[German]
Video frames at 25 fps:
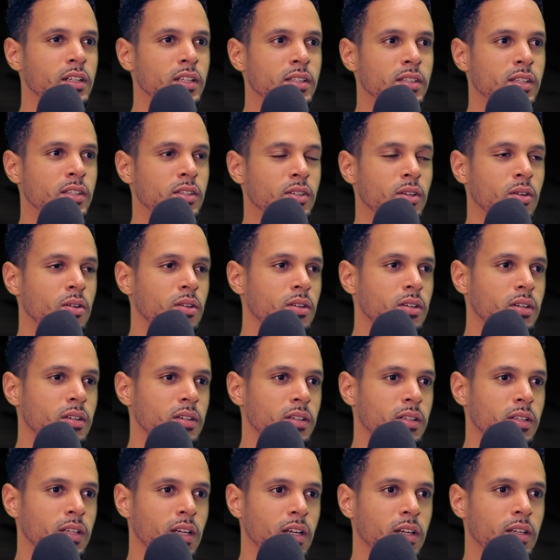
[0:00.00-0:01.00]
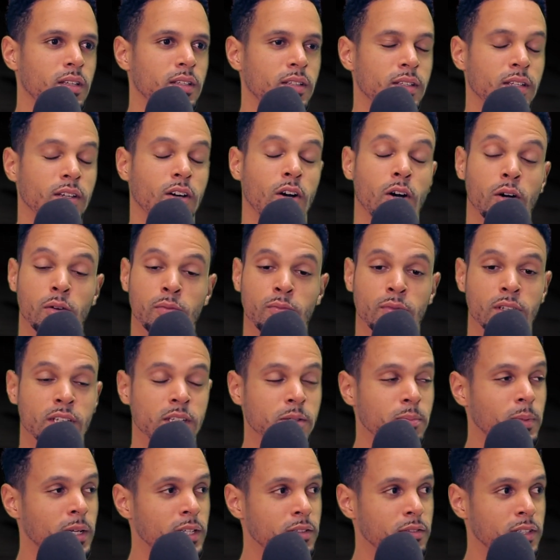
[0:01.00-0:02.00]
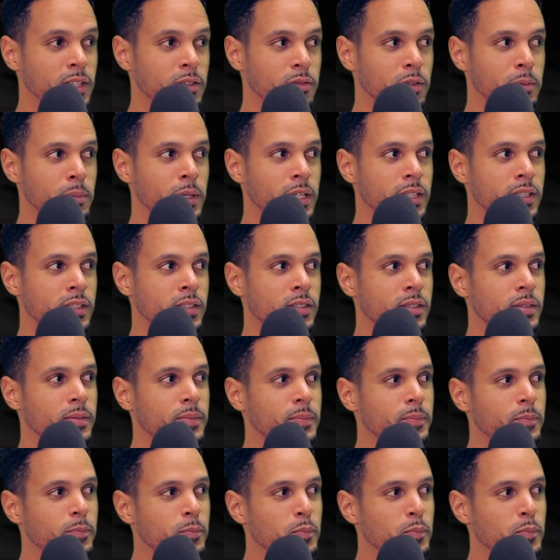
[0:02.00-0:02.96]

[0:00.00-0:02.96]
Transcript: dass das auch hoffentlich bald wieder vorbei ist.